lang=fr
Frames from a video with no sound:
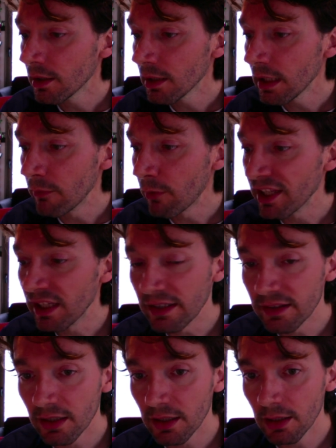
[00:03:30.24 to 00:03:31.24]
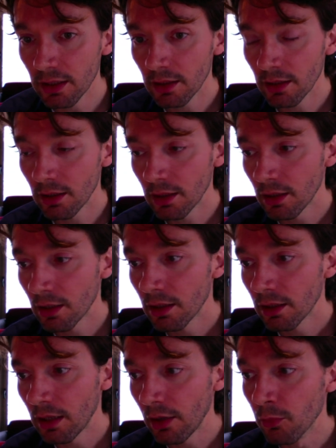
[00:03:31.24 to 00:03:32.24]
Il voyait les traits
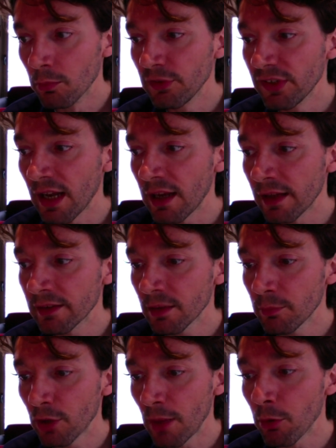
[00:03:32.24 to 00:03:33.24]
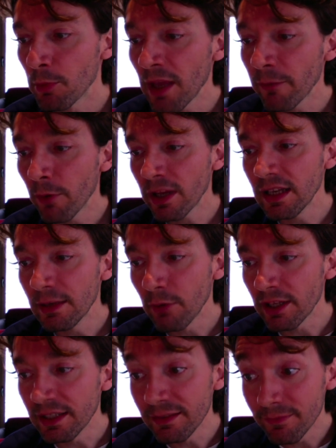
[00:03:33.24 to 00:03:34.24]
qui composaient la lettre. Pour la première fois, il les
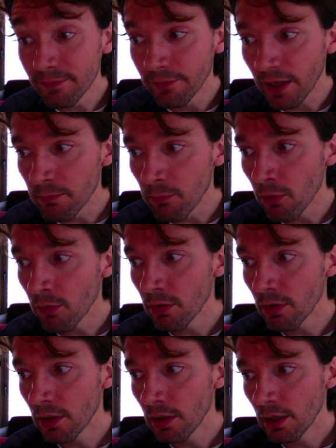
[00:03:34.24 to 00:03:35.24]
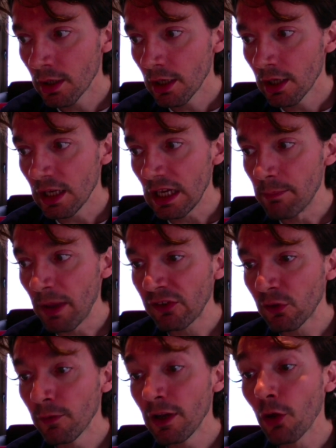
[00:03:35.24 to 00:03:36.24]
voyait vraiment. Il
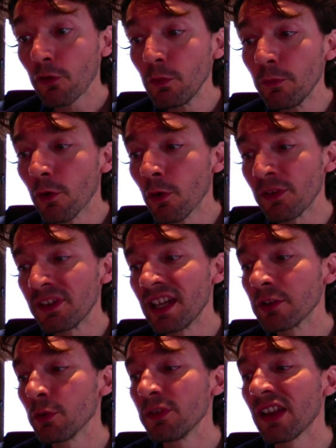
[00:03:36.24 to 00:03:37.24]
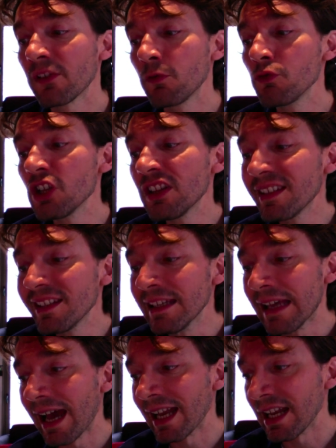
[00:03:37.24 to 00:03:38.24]
percevait leur souffrance d'être assujettis
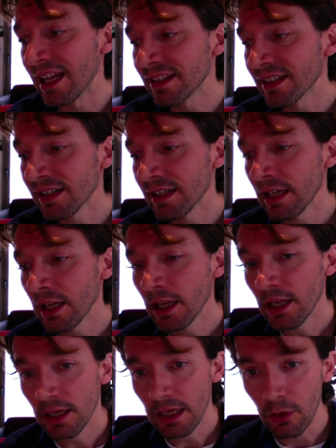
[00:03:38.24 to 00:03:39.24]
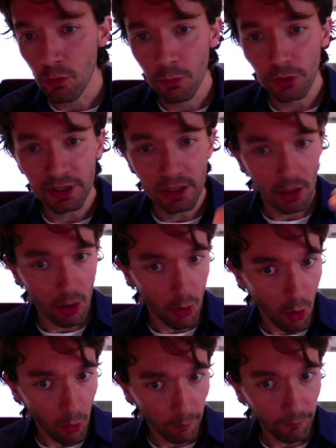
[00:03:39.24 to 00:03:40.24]
à la lettre. Il comprenait
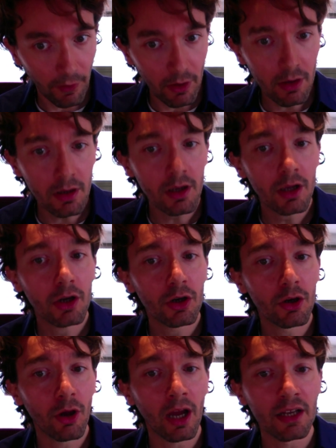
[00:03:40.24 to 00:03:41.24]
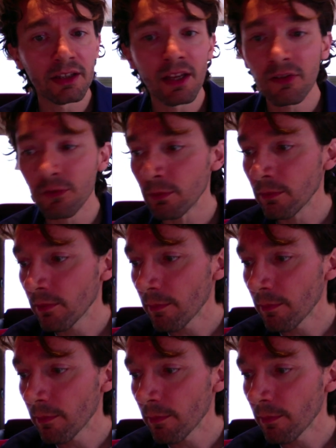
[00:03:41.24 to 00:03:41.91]
enfin leur aliénation.